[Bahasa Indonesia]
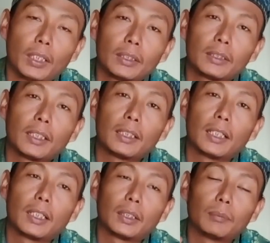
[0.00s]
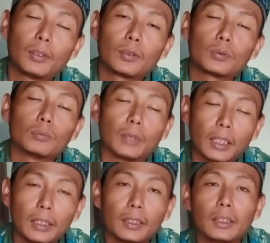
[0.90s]
kumbang dan harimau
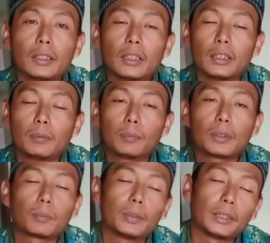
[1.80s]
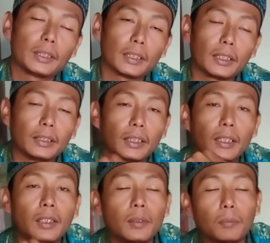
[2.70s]
kumbang ini
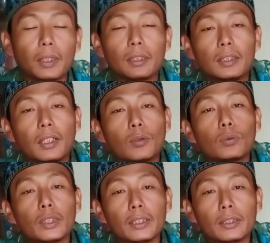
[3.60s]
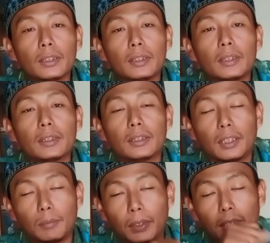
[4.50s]
perbedaannya pada kulit
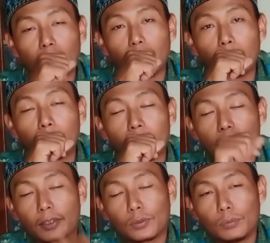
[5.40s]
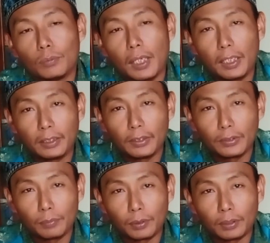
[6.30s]
yang mana macan kumbang
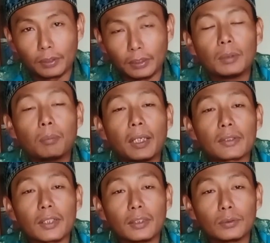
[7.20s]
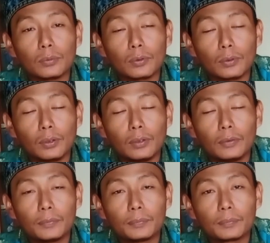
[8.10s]
ini seperti macan tutul